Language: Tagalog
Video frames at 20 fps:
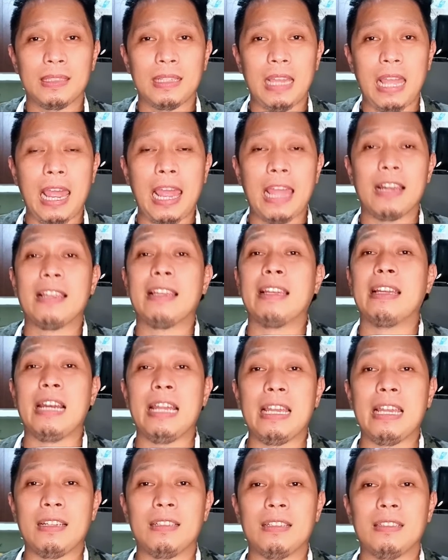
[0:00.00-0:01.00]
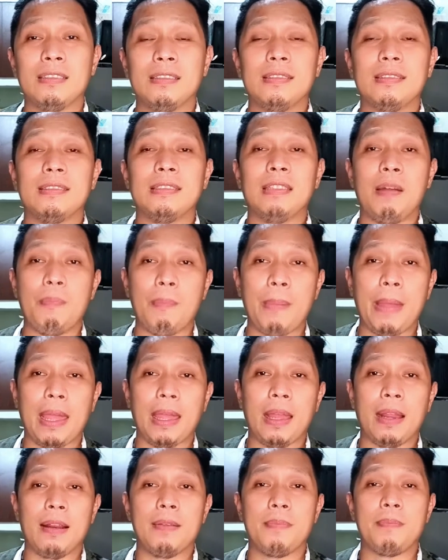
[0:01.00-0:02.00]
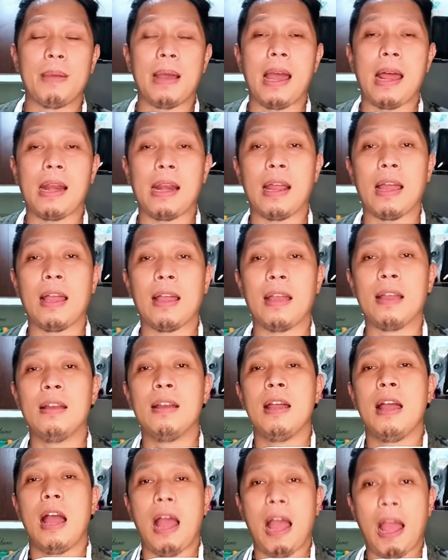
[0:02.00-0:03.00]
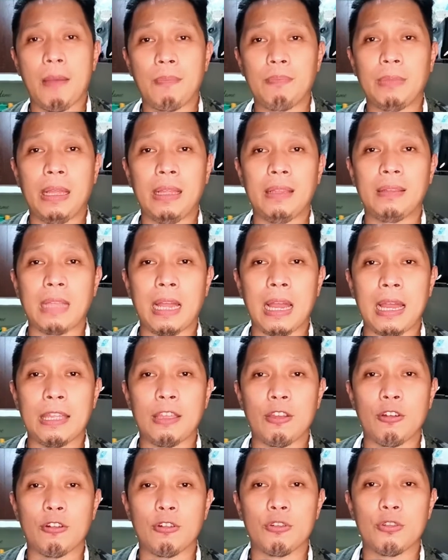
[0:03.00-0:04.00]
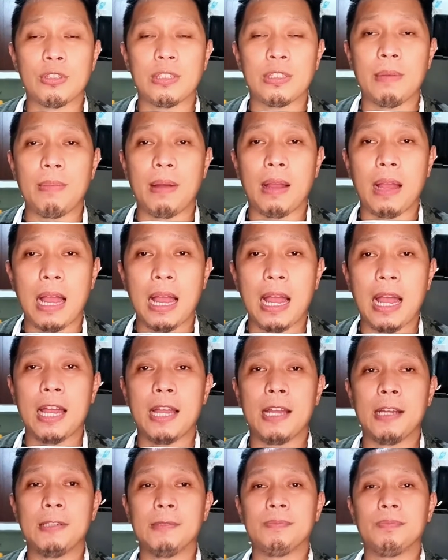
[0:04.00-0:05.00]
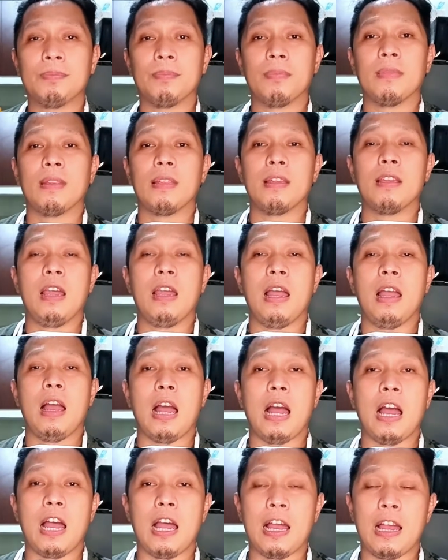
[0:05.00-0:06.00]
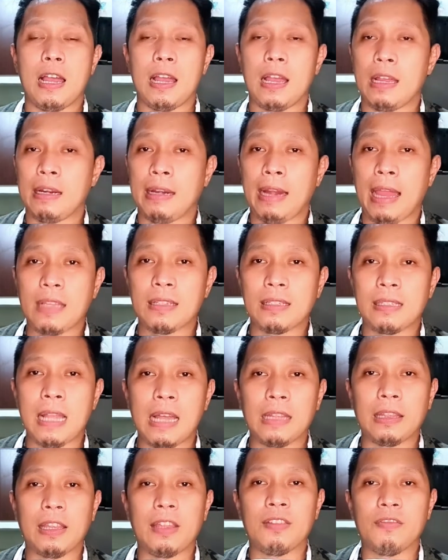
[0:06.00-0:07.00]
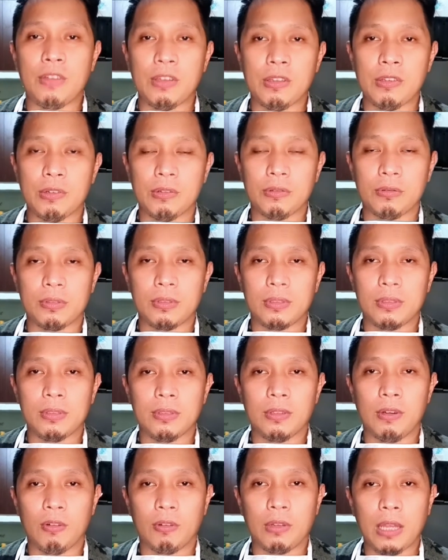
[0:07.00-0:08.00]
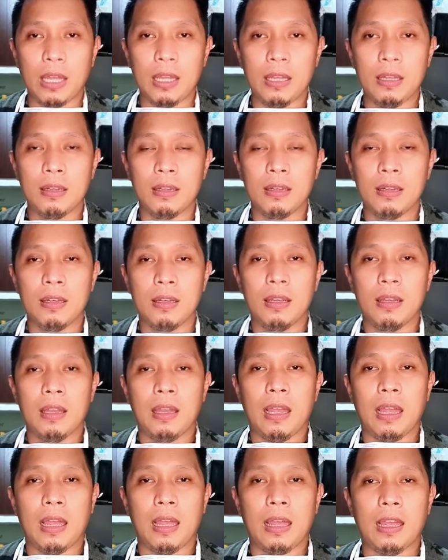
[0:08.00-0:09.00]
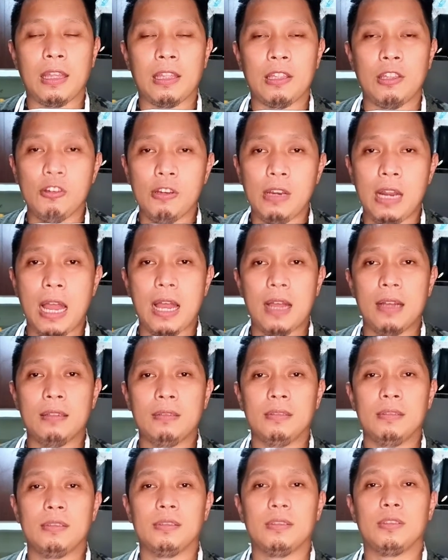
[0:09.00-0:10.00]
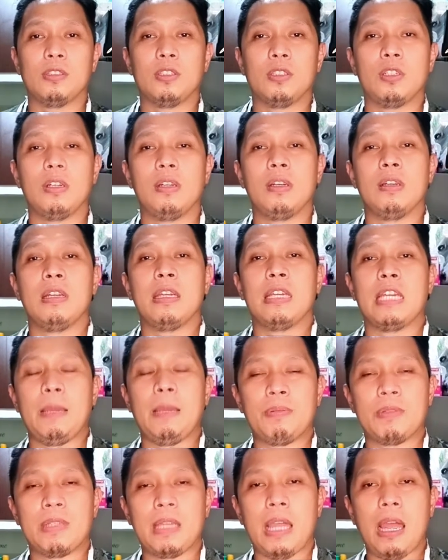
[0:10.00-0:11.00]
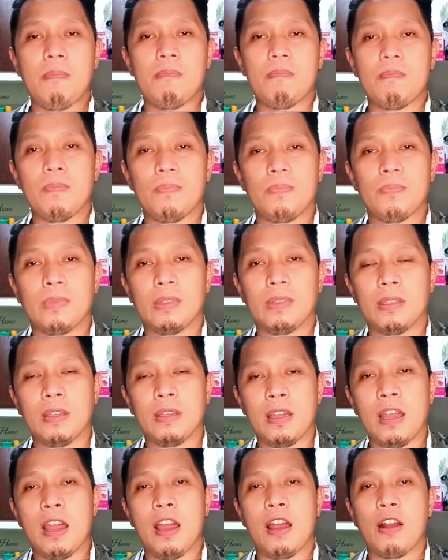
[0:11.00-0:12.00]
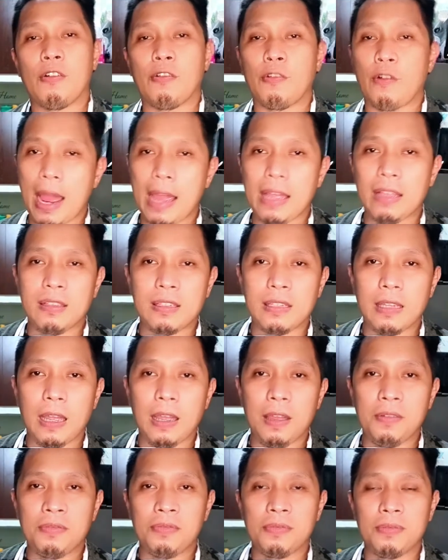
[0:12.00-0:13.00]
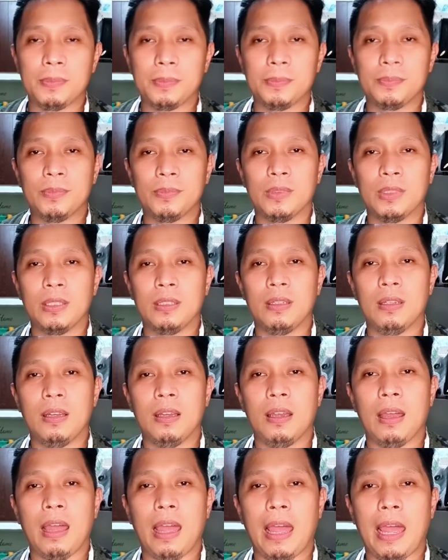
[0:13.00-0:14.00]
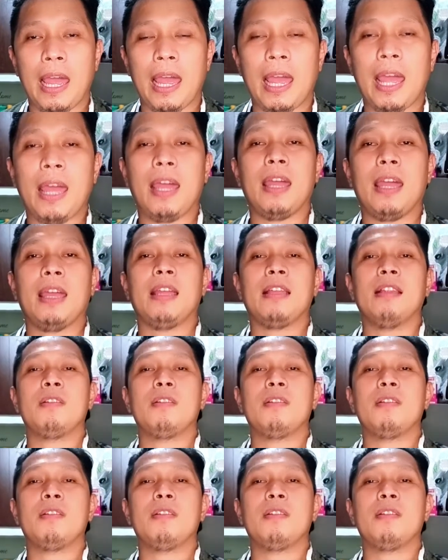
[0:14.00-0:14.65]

and click the bell para update tayo sa mga uh, next nating videos. Okay? And yun lang. Keep safe, ride safe, and